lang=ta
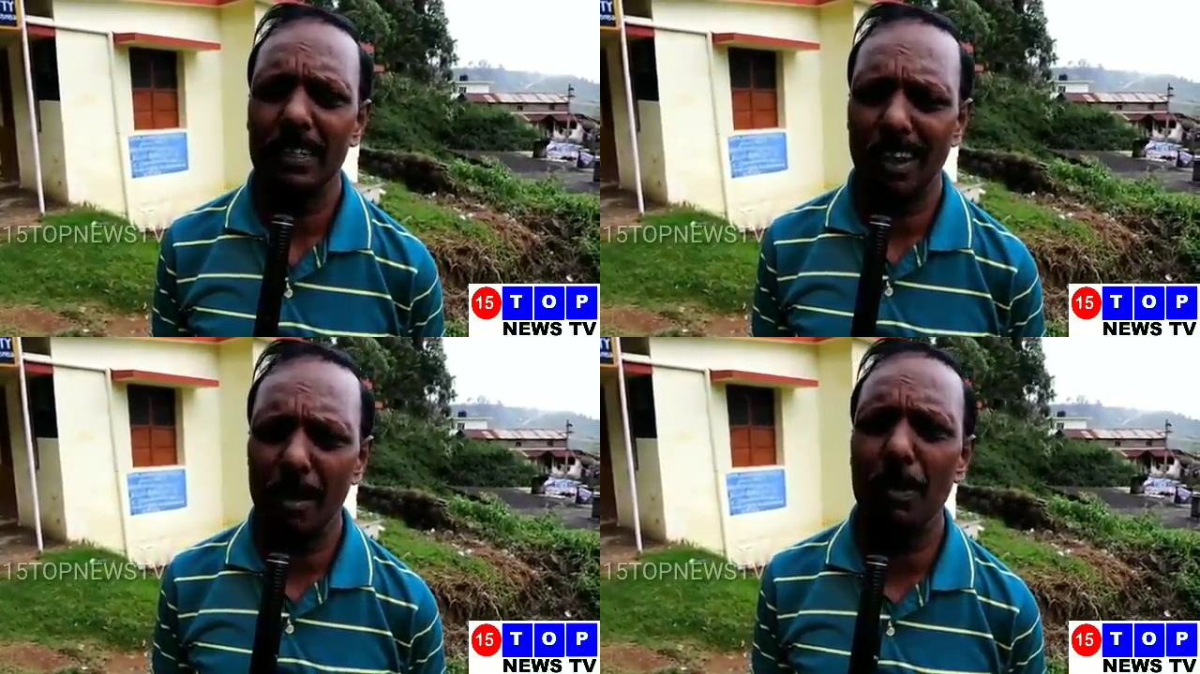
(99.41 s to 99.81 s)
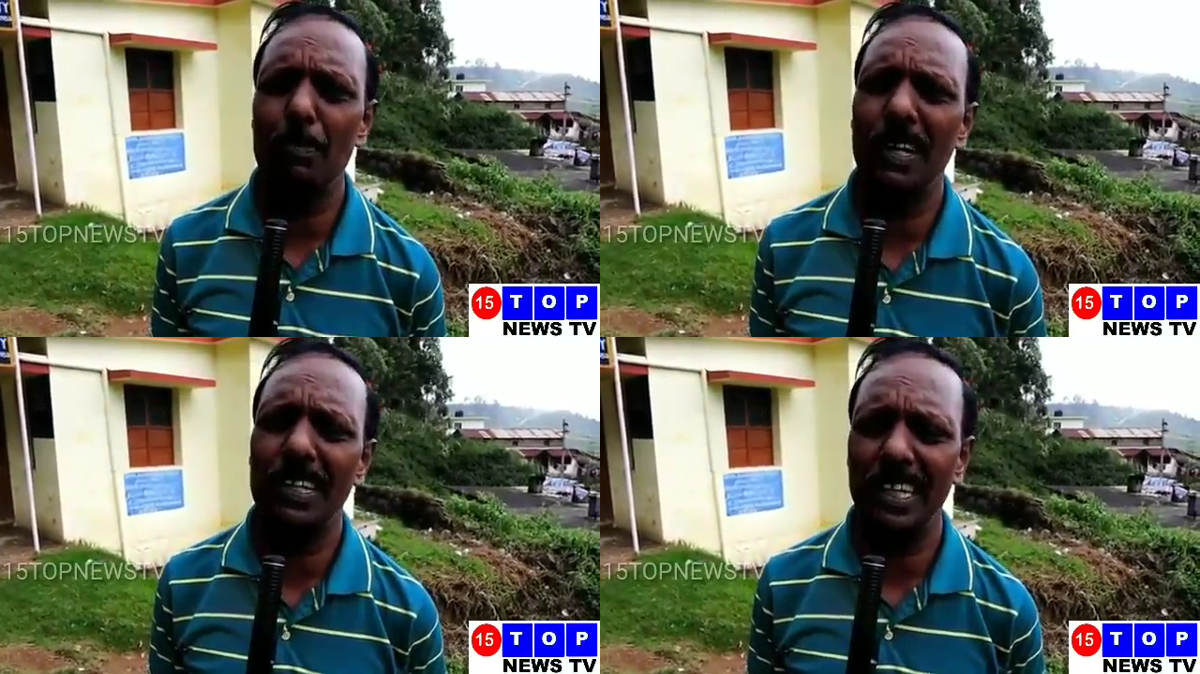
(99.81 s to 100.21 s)

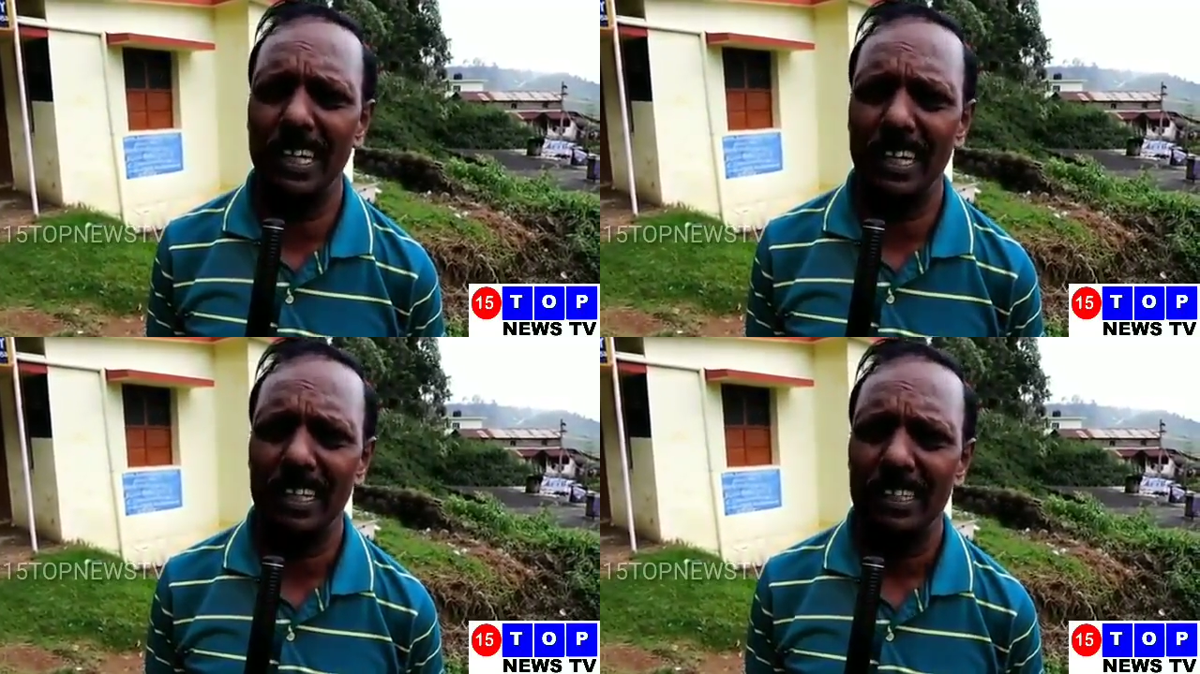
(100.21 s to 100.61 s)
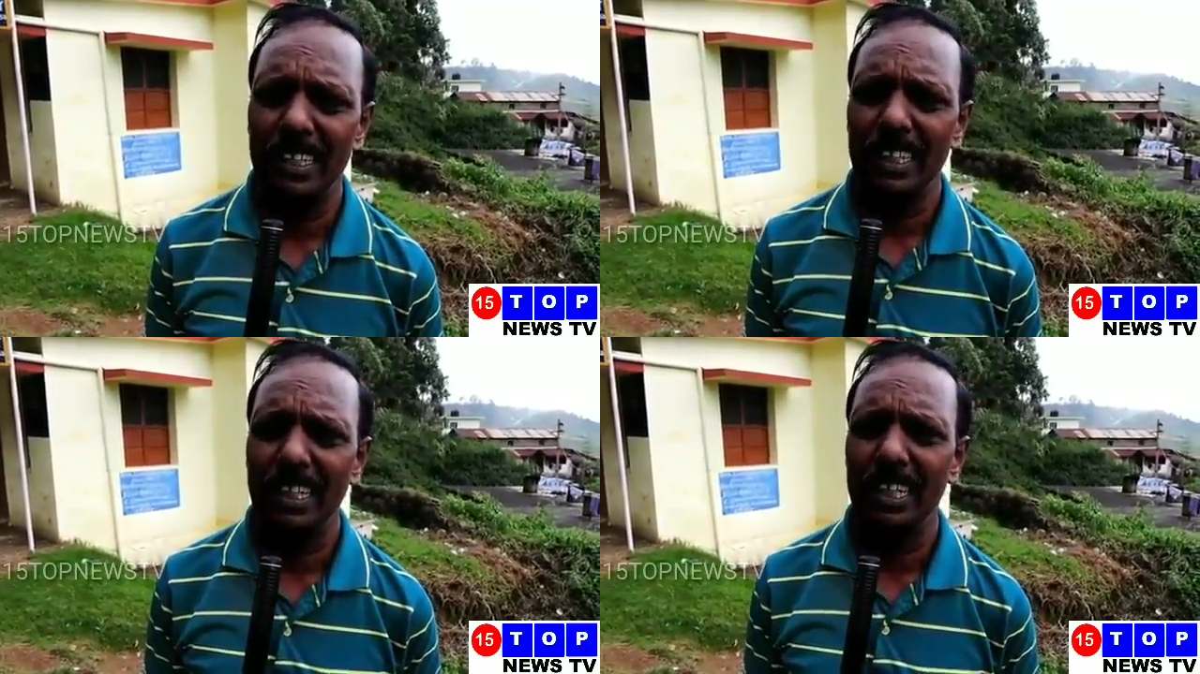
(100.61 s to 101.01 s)
கிராம பகுதிகளில்
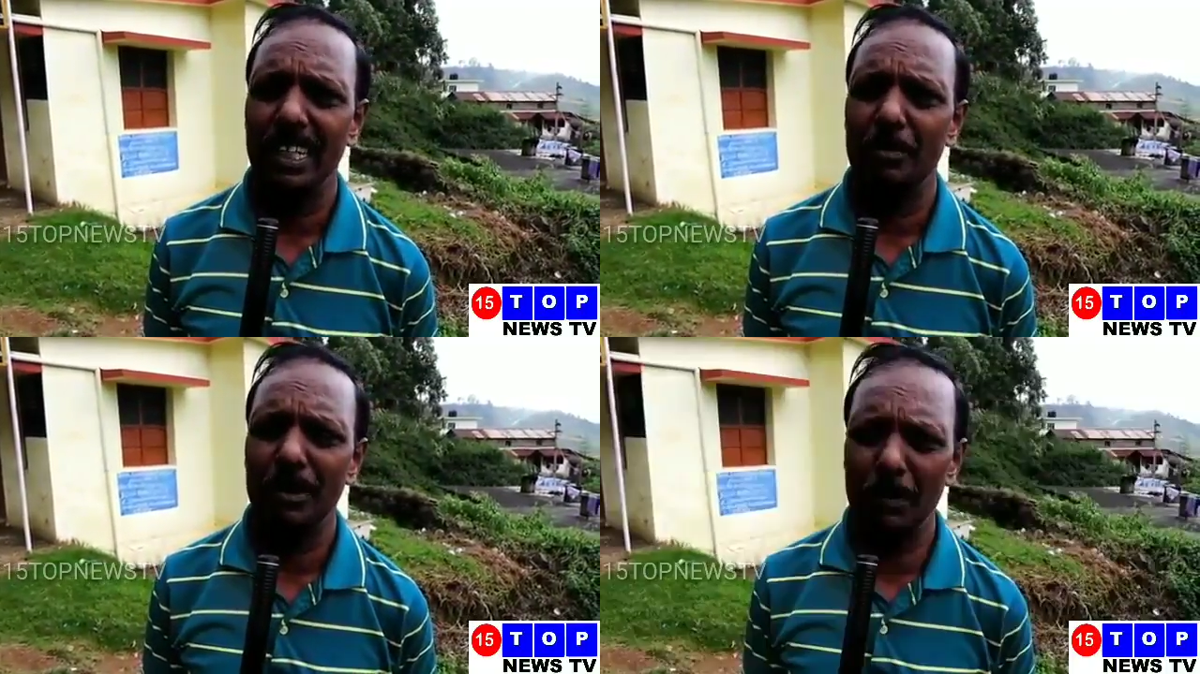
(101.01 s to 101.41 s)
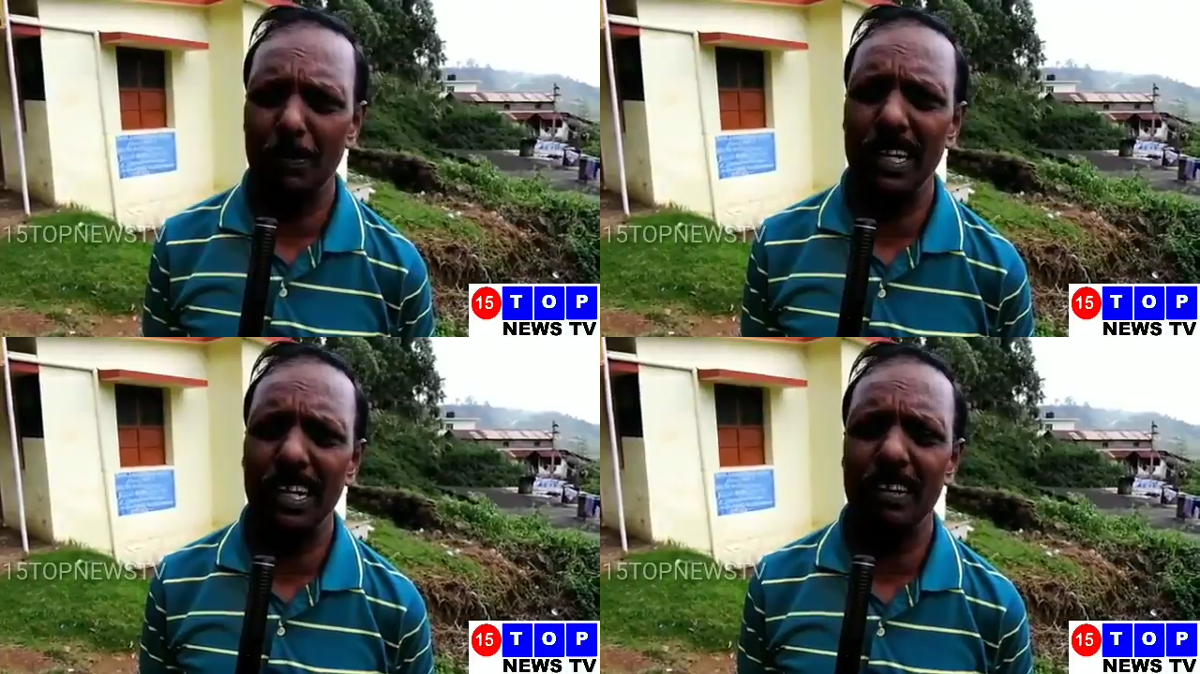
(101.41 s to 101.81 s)

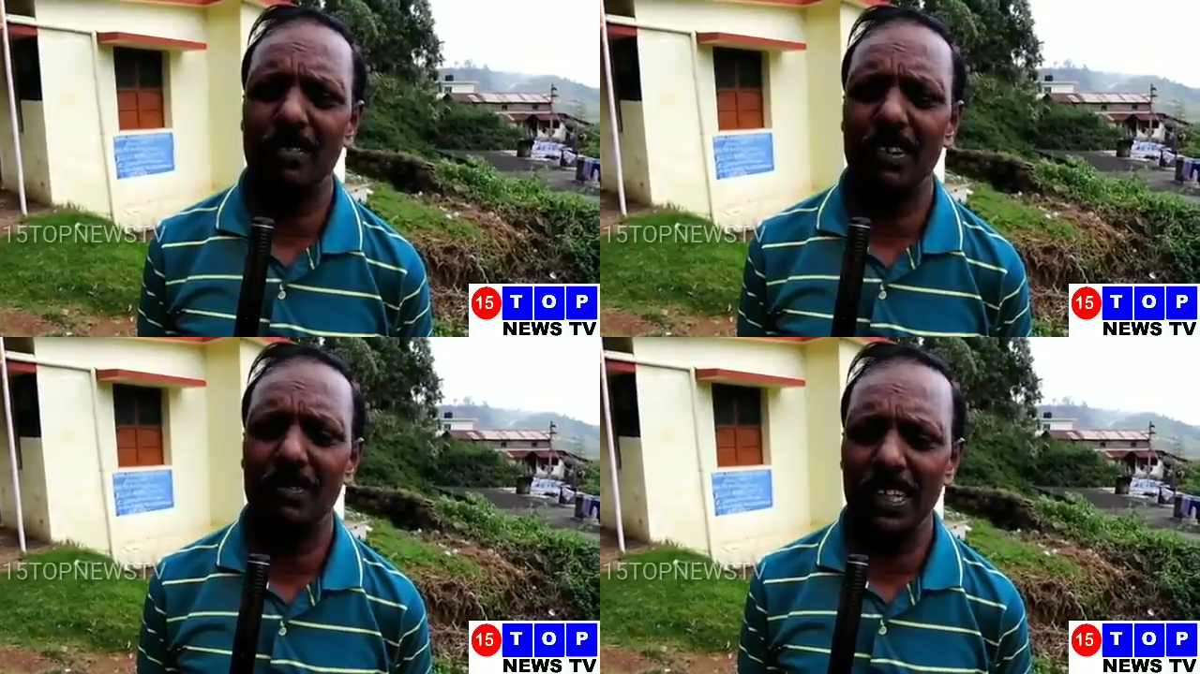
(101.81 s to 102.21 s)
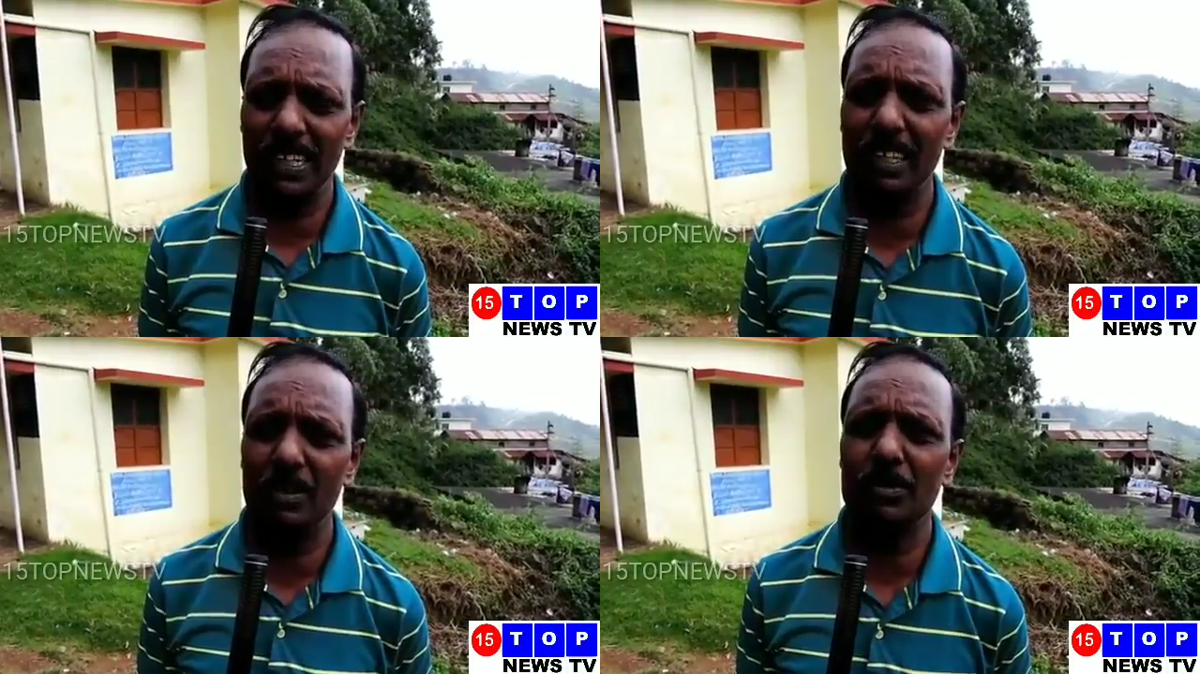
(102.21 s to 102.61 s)
மிகப்பெரிய அளவில்
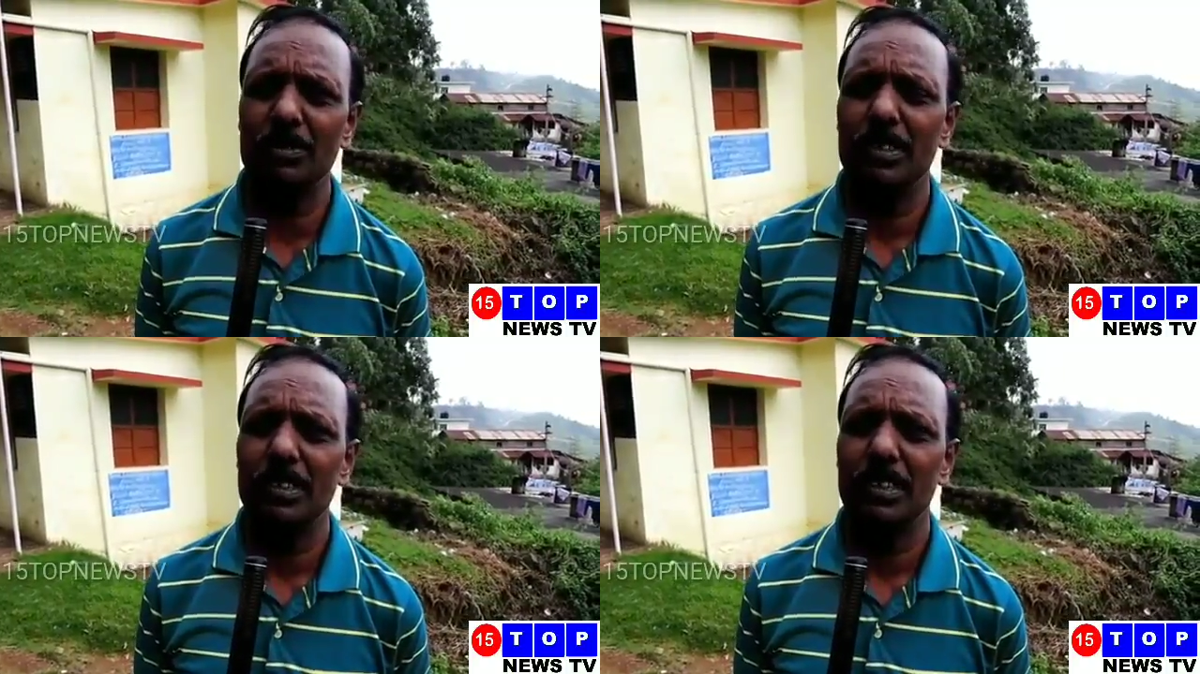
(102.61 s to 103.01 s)
வீடுகளும்